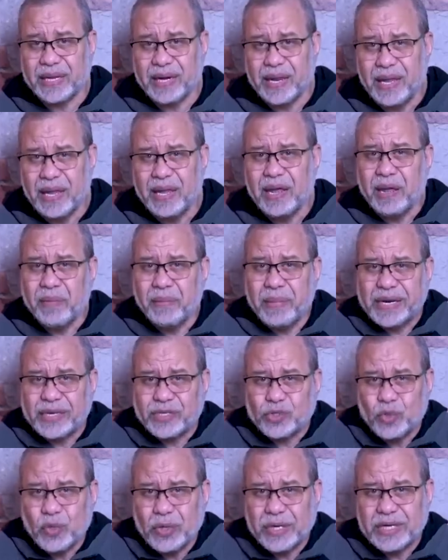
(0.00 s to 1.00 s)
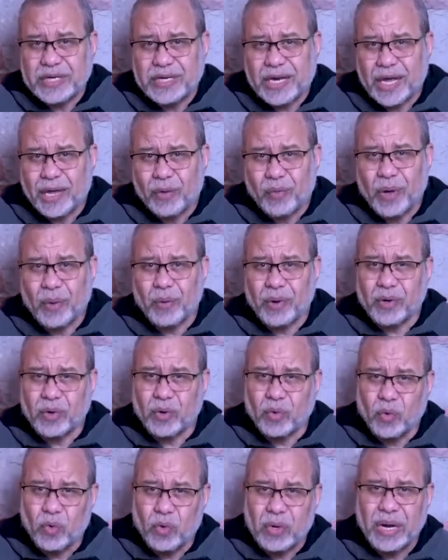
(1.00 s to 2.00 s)
له منزوع النخوة
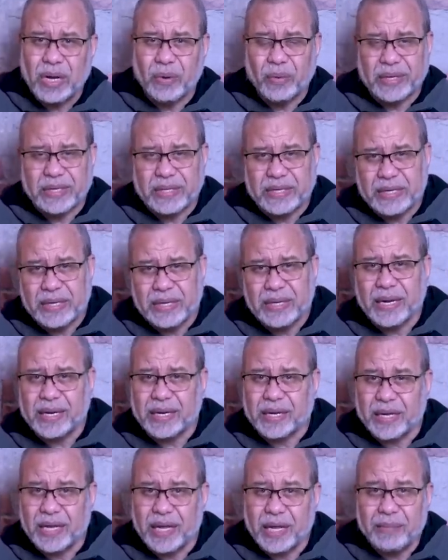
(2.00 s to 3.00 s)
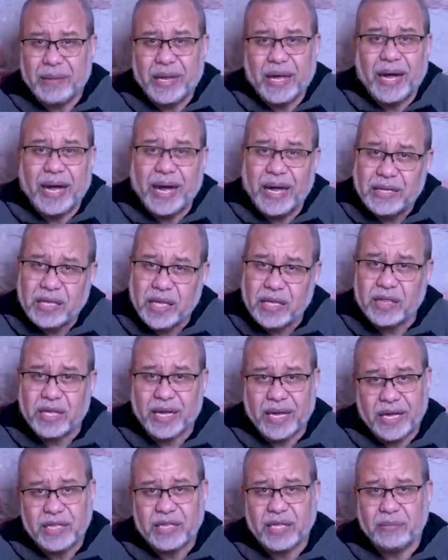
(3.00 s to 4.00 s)
والرجولة والدين الإجابة حدث
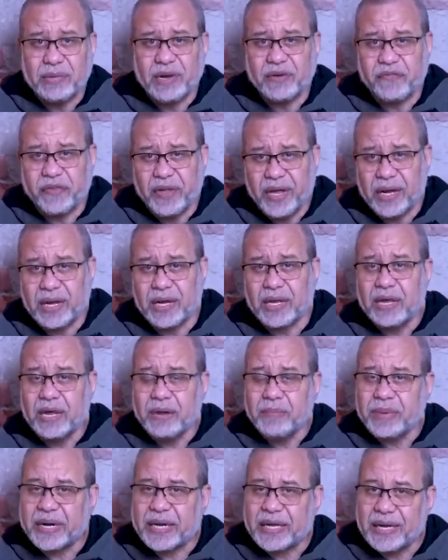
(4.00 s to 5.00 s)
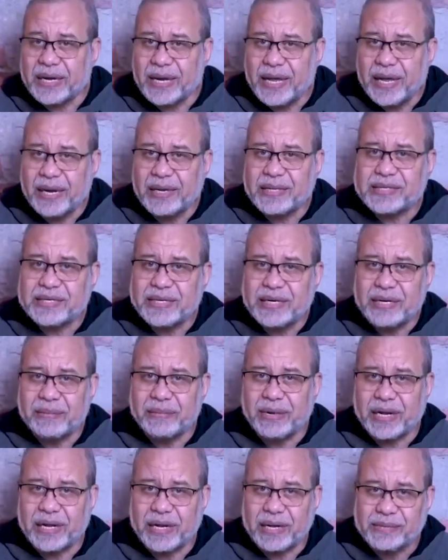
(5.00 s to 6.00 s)
هذا بالفعل من خلال
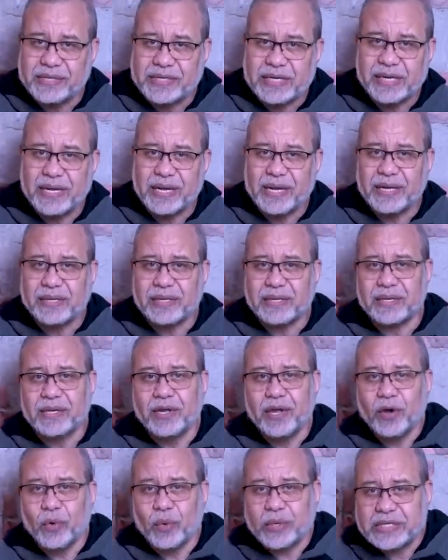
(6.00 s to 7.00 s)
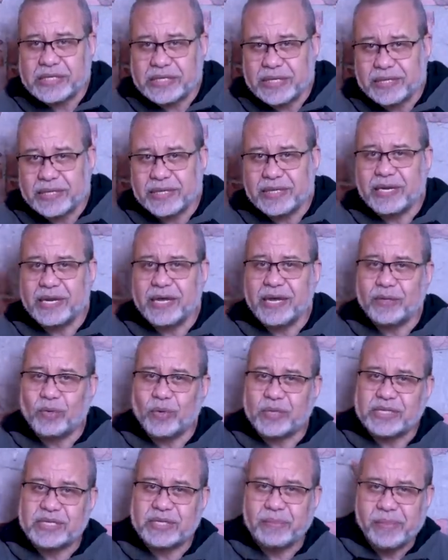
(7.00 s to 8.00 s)
سينما الخمسينات والستينات
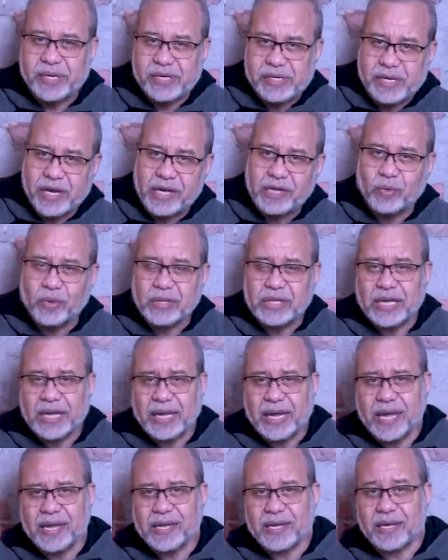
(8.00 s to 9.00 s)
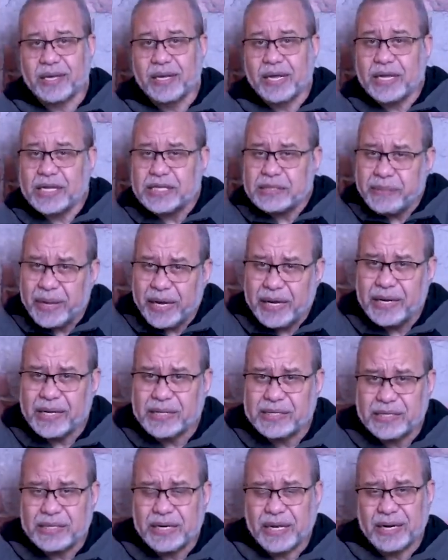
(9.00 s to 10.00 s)
والسبعينات التعيينات وانت جاي اسماعيل
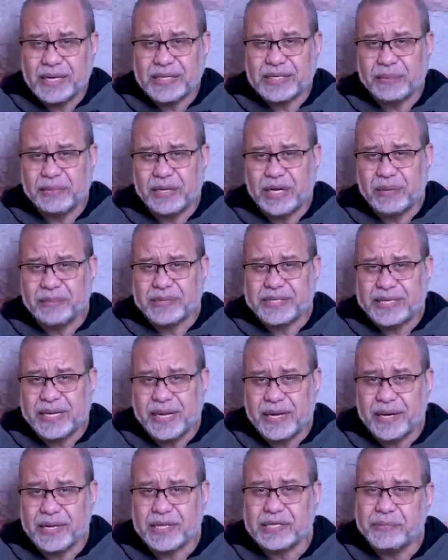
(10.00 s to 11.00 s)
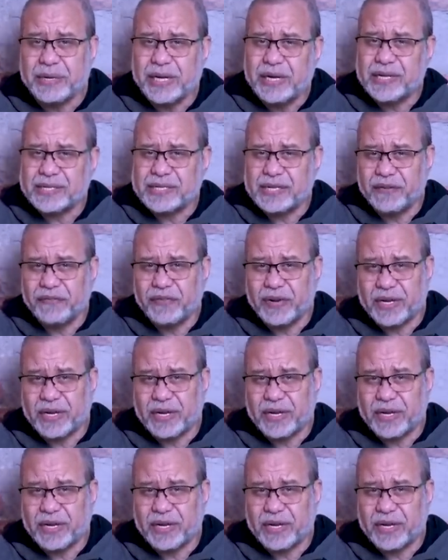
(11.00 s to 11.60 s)
ياسين على سبيل المثال اسماعيل ياسين في